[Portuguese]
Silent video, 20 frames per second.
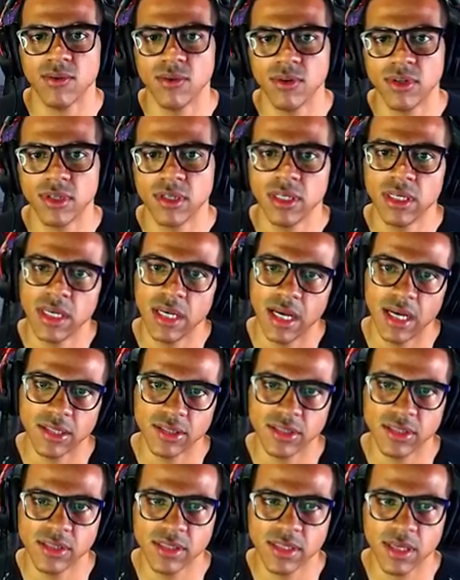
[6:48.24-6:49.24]
Agora a
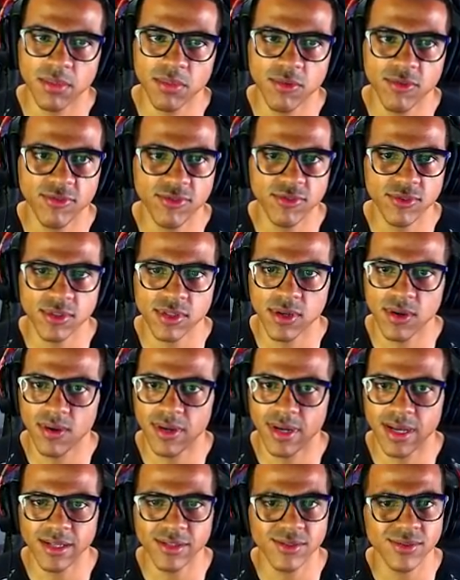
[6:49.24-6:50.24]
gente sabe que o Forza
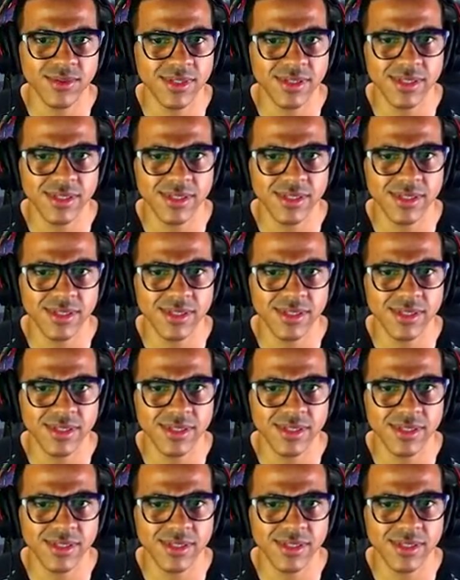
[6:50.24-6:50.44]
Horizon